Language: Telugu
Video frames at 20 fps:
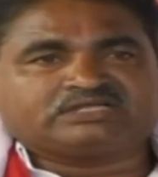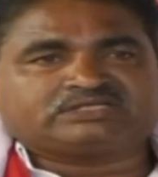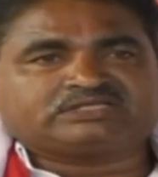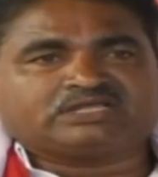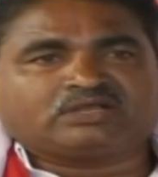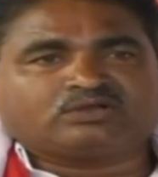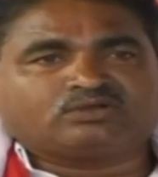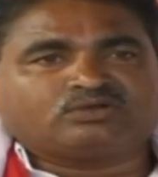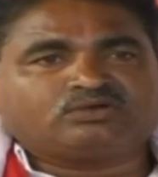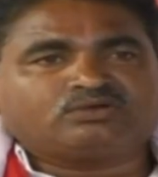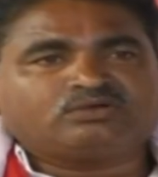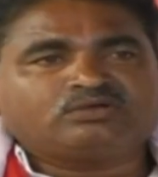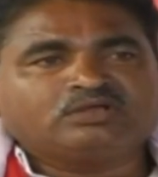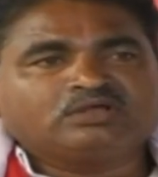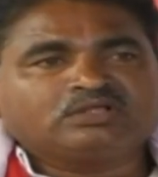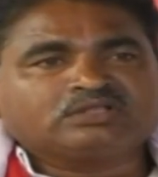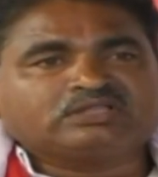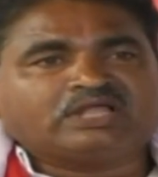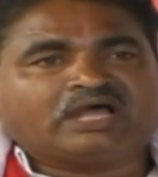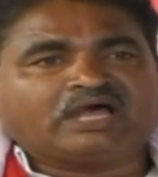చేశారు
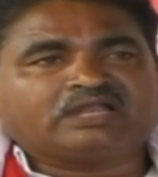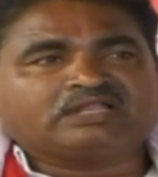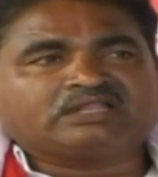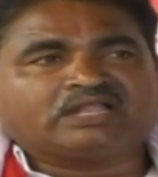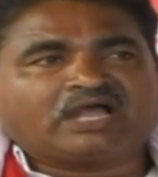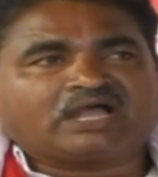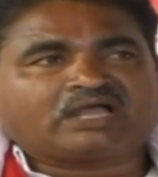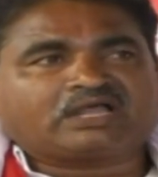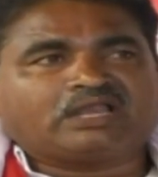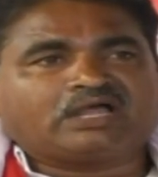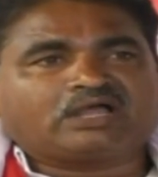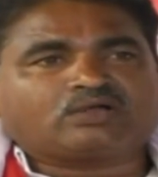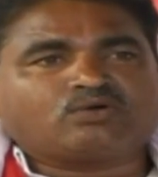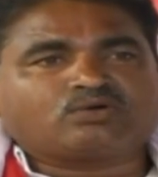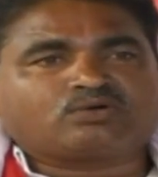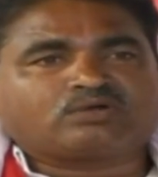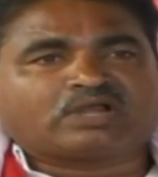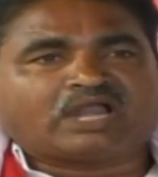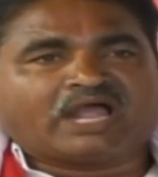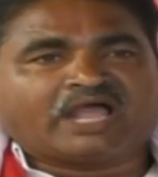దాని దాఖలా
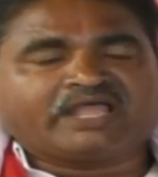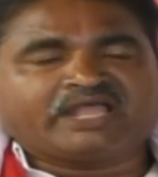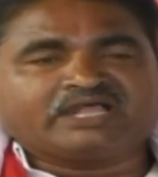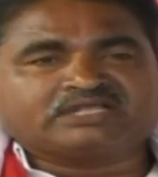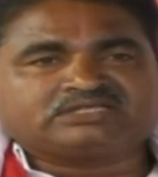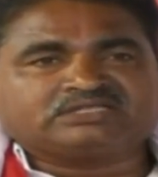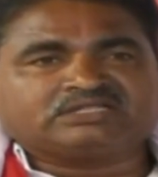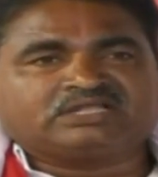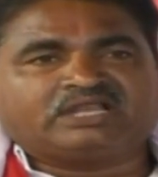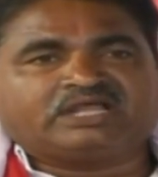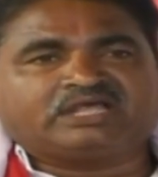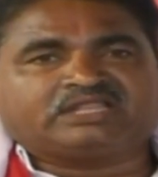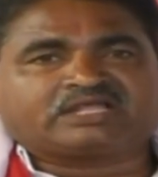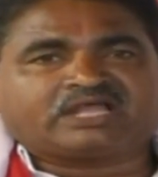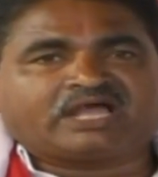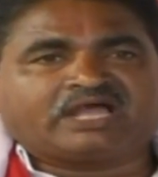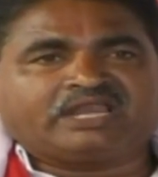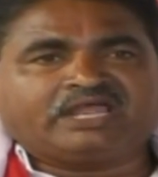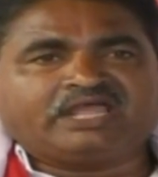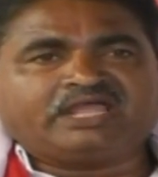ఒక రాయేసింది లేదు
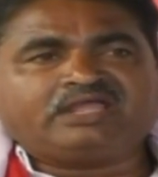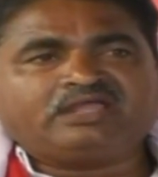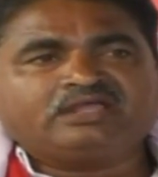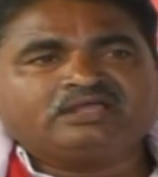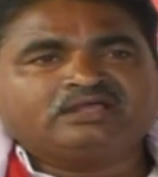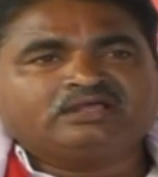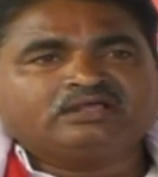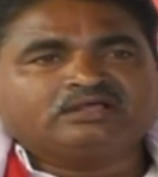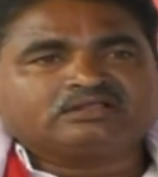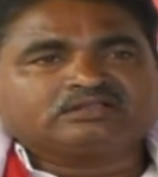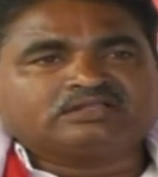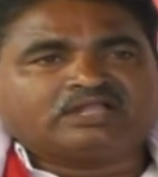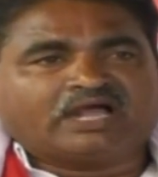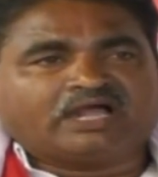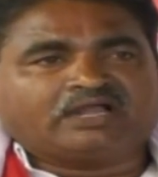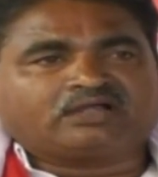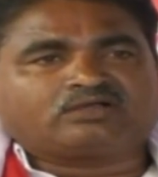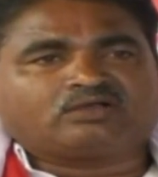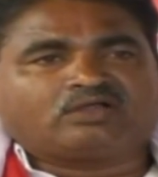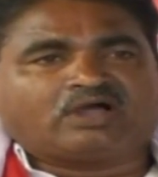కానీ
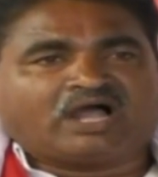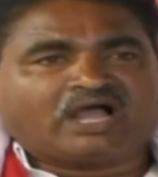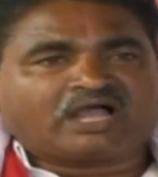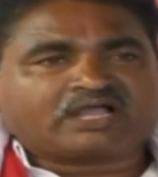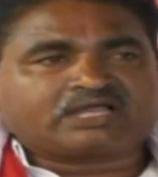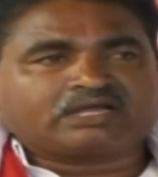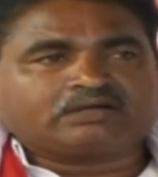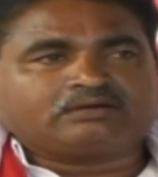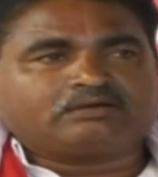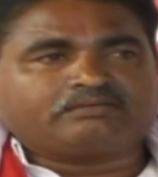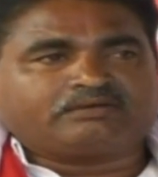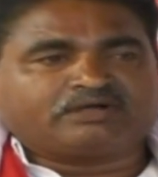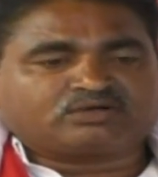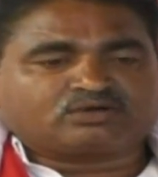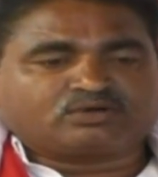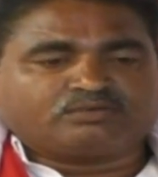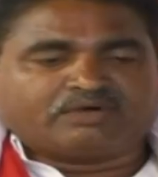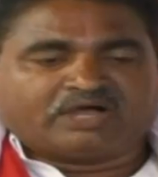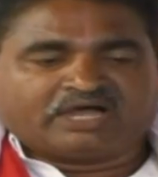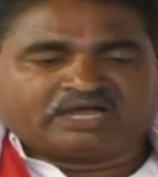దాంట్లో ఆక్రమణ
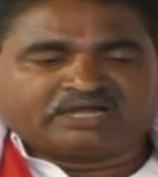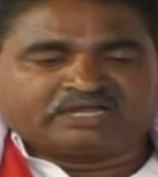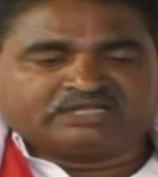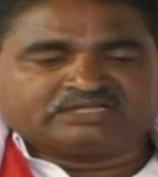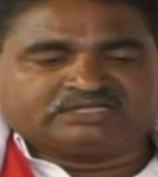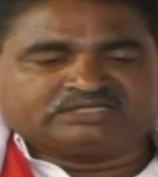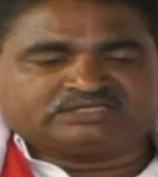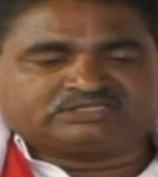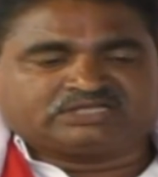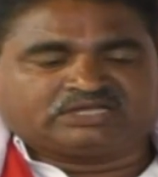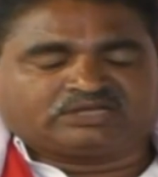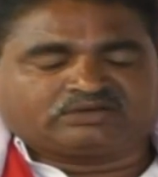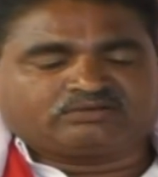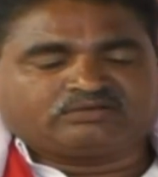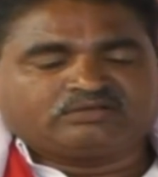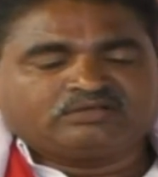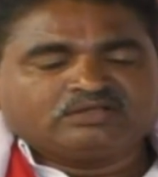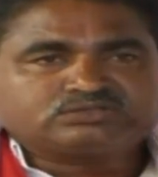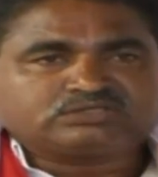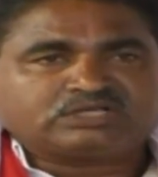మటుకు బాగానే
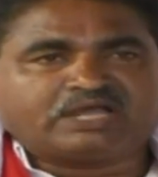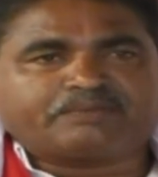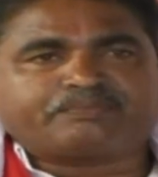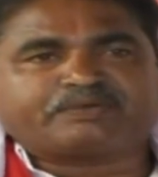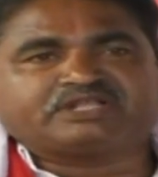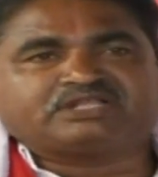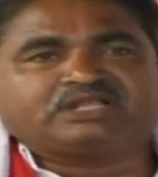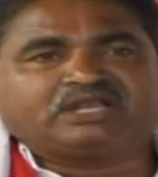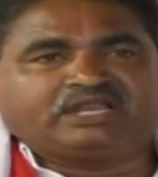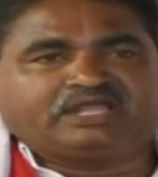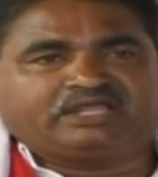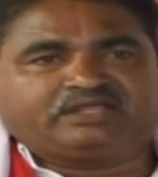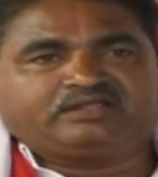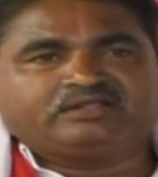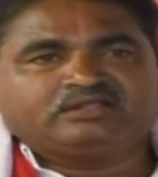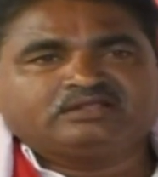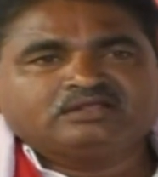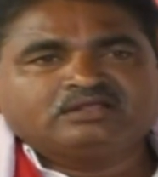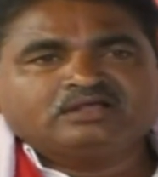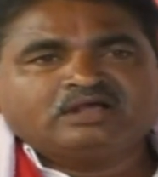చేశారు నా ప్రజల్ని
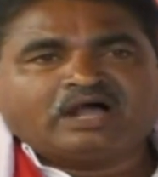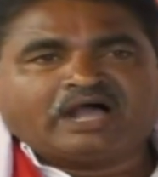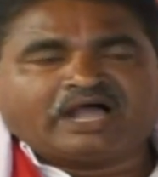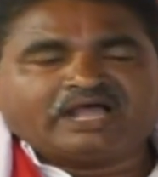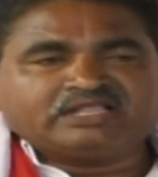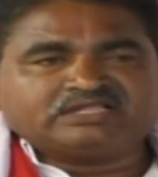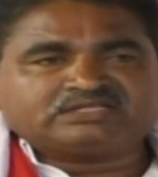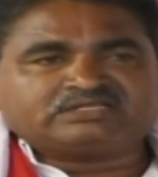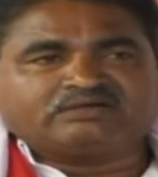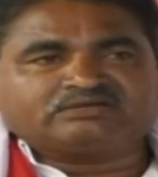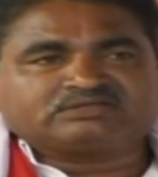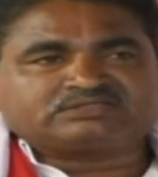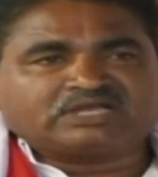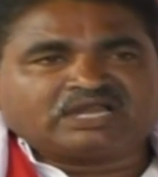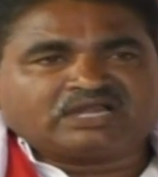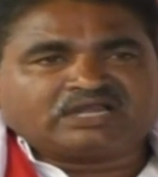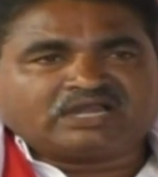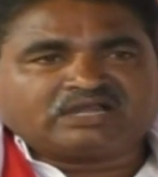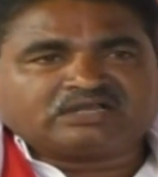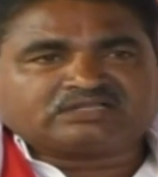ఐదు
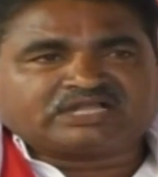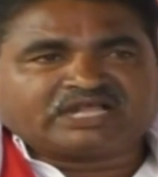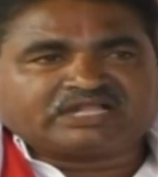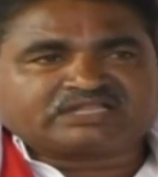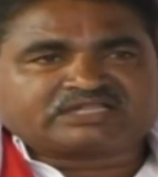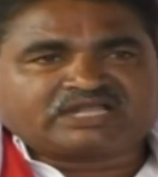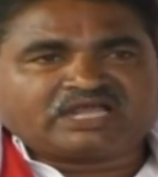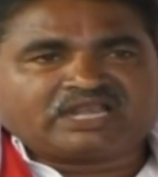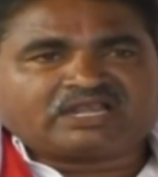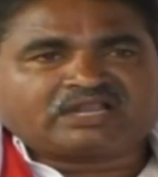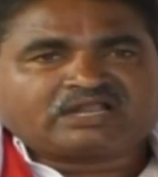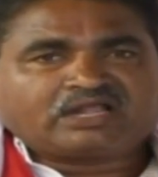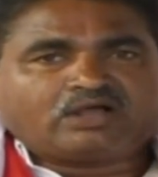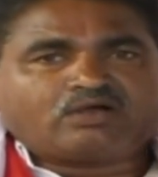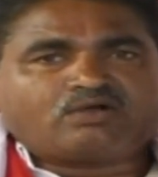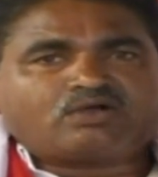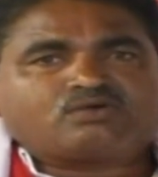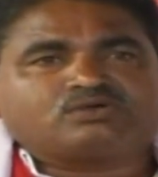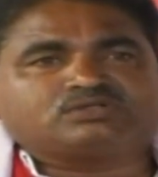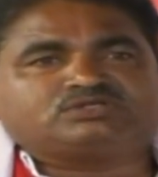సంవత్సరాలు నన్ను తాత్కాలికంగా
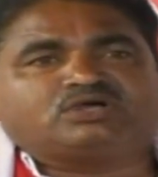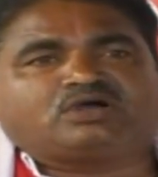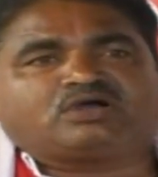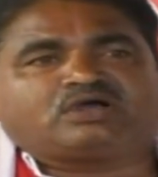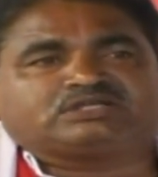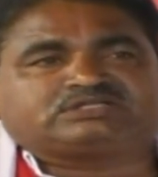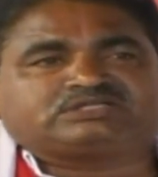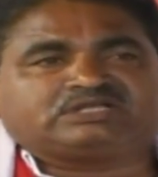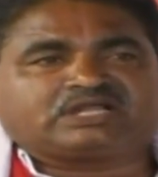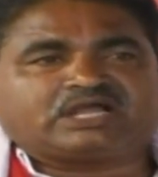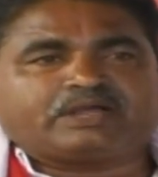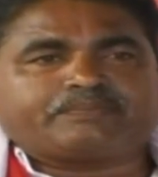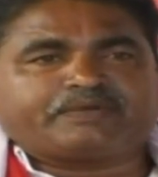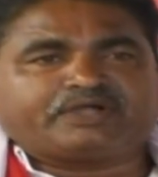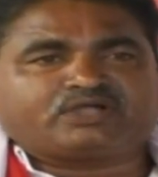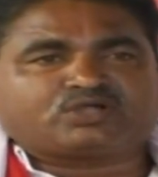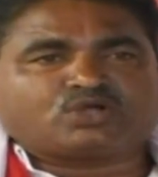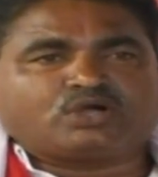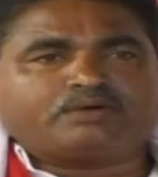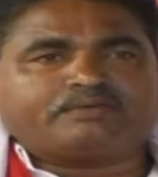ఒక ఉద్యోగస్తుడిగా
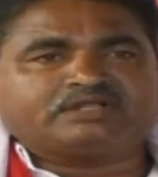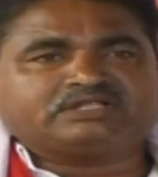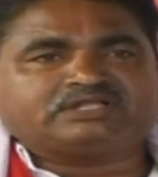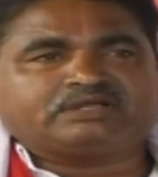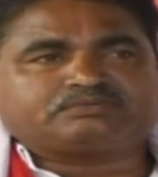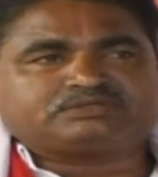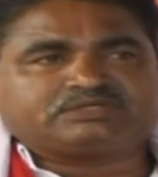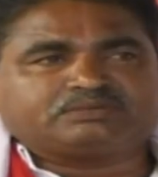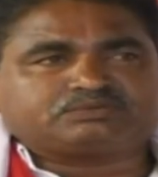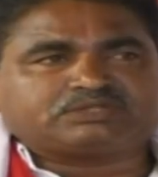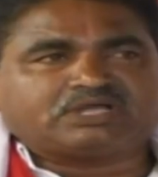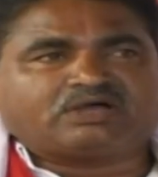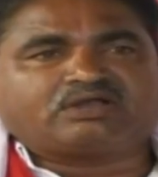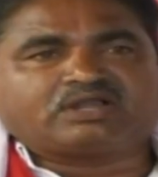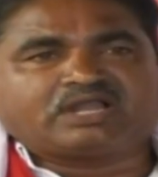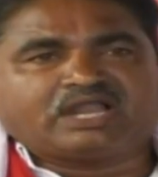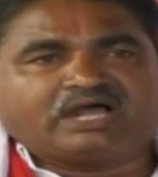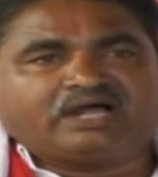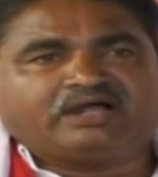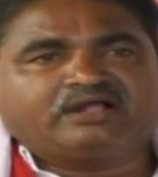పెట్టుకోమని చెప్పి చెప్తా
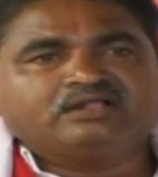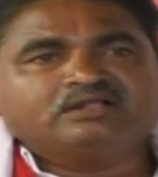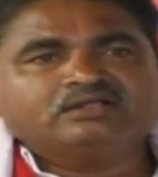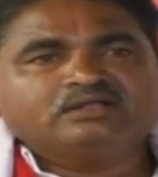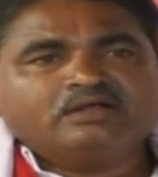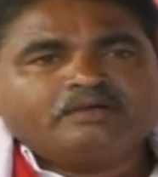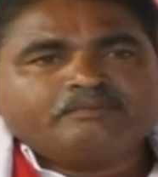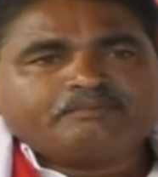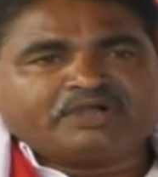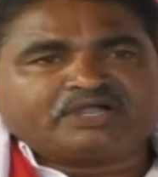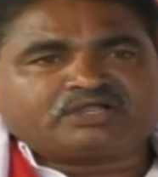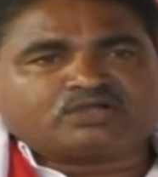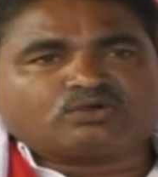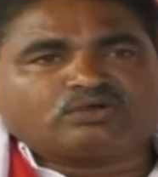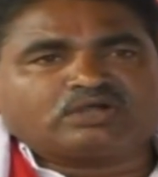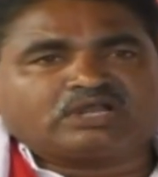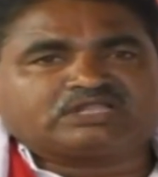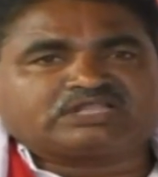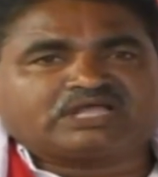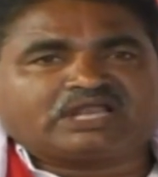ఉన్నా
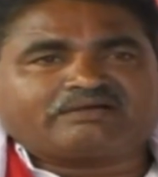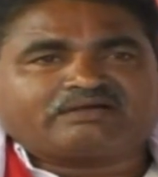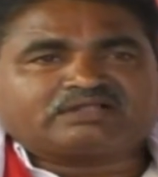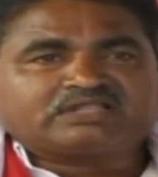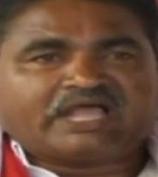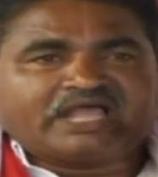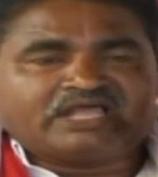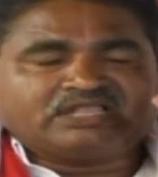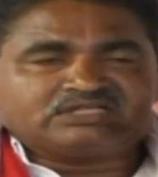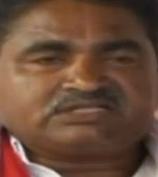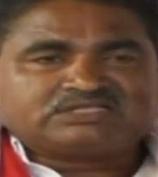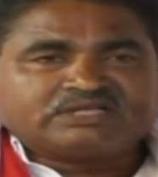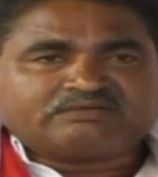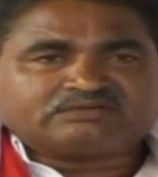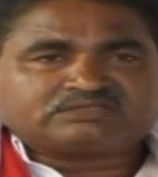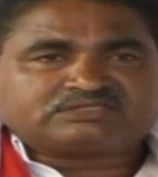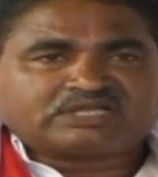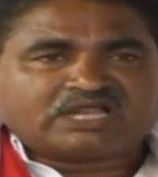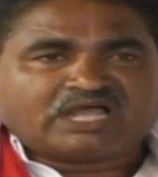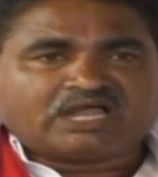పెట్టుకున్న తర్వాత ఐదు
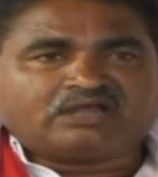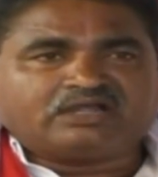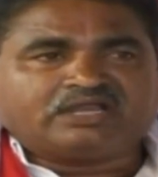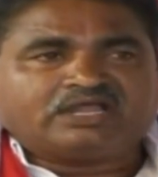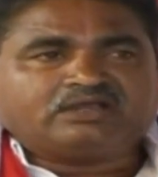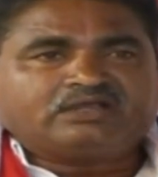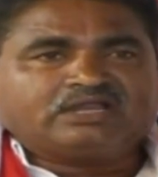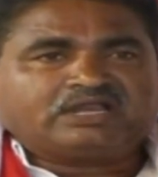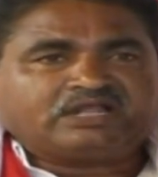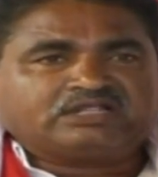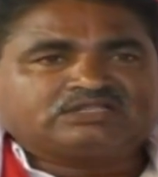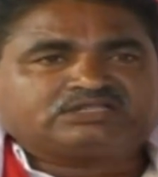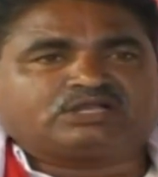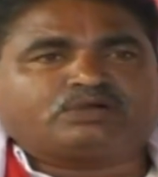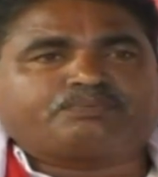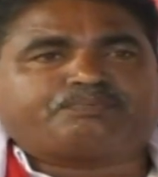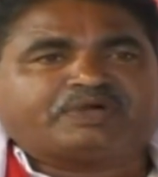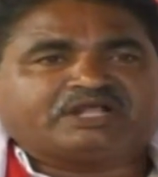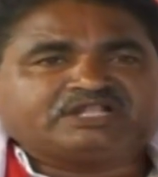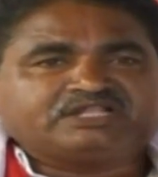సంవత్సరాలు నేను
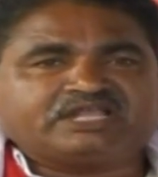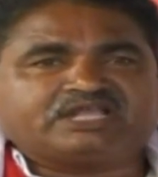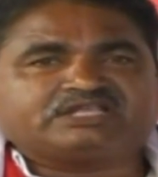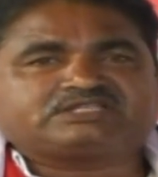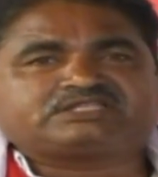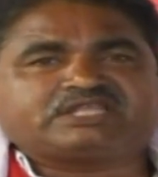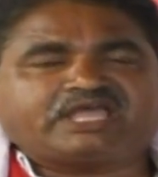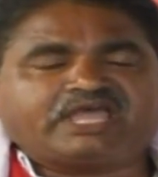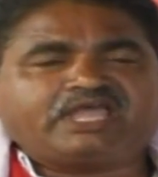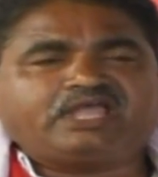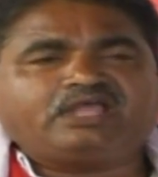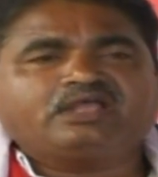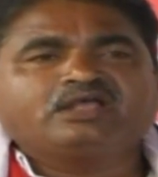నిరంతరం పనిచేస్తే